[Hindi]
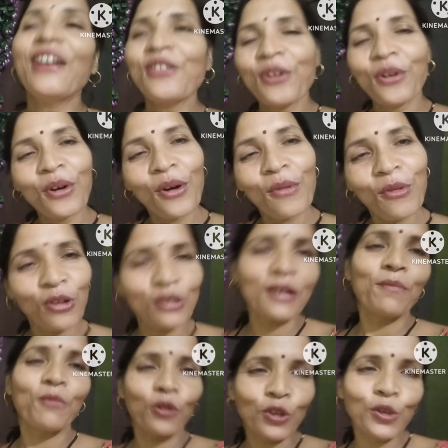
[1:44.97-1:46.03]
तो वो
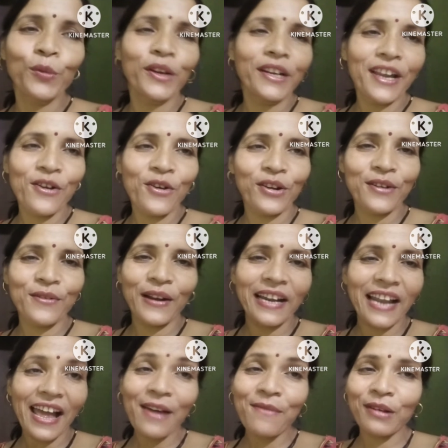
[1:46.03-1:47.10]
सब कुछ भी नहीं होने
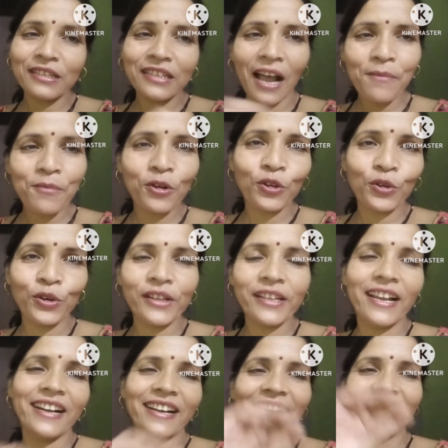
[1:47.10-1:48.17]
वाला है बस आपको थोड़ी
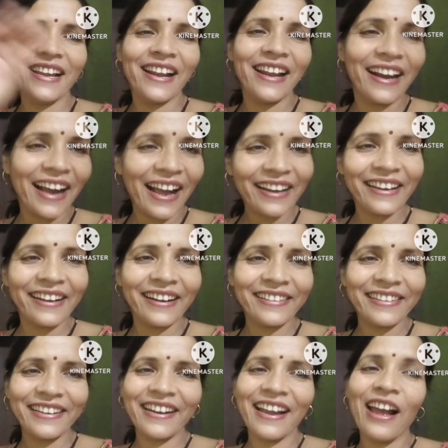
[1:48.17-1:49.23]
देर के लिए लगा के
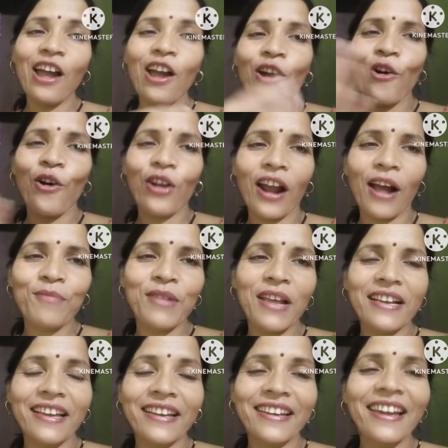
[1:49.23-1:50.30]
रख देना है और आप
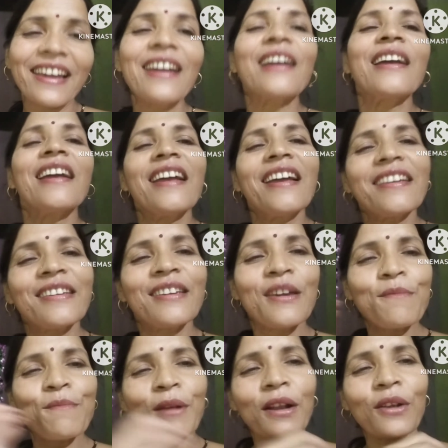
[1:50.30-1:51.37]
देखेंगे
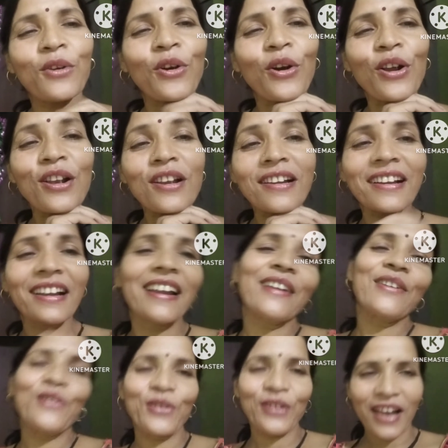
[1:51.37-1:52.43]
कि बिल्कुल
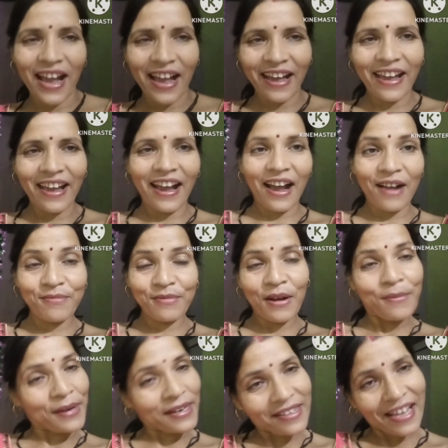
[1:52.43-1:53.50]
क्लीन हो गया है
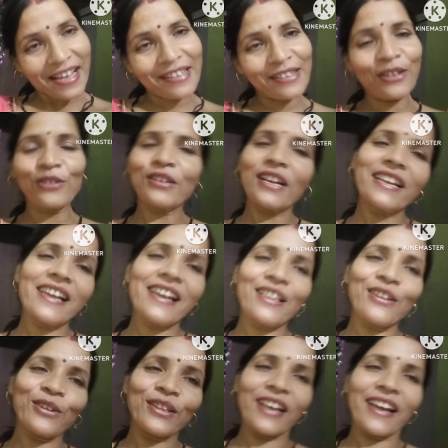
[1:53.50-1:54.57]
आपका बर्तन तो चलिए
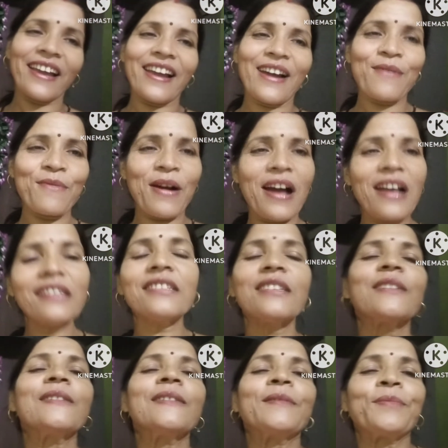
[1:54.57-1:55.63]
धोते हैं हम आज
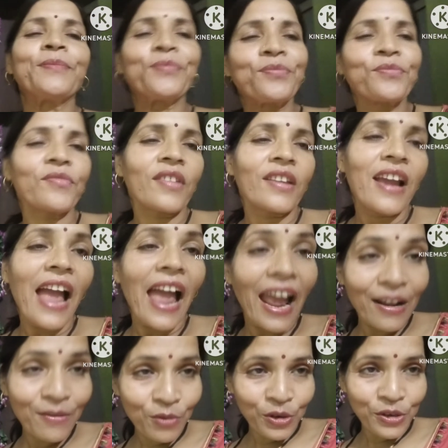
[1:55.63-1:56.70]

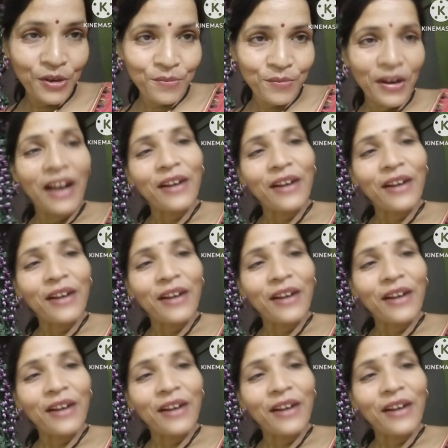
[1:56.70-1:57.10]
एलमोनियम का